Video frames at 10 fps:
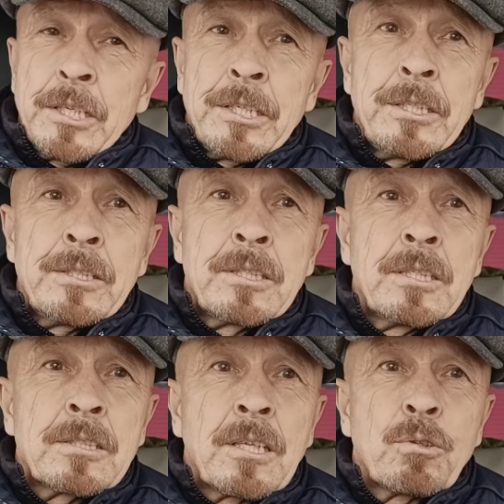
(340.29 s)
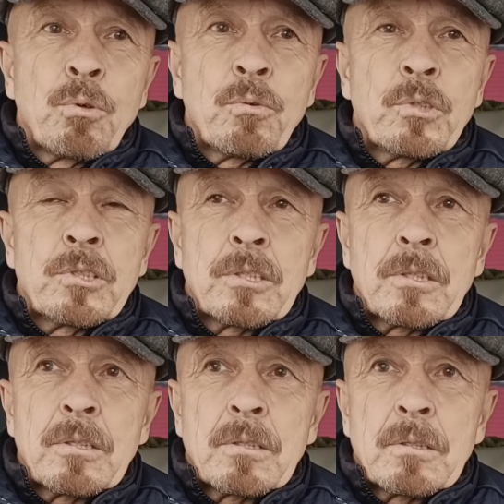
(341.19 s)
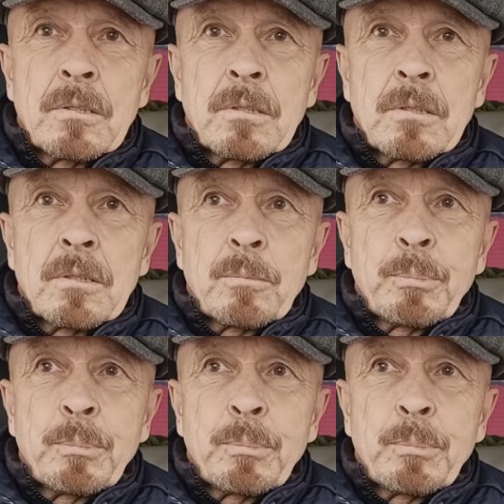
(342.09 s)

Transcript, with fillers: И ты становишься э,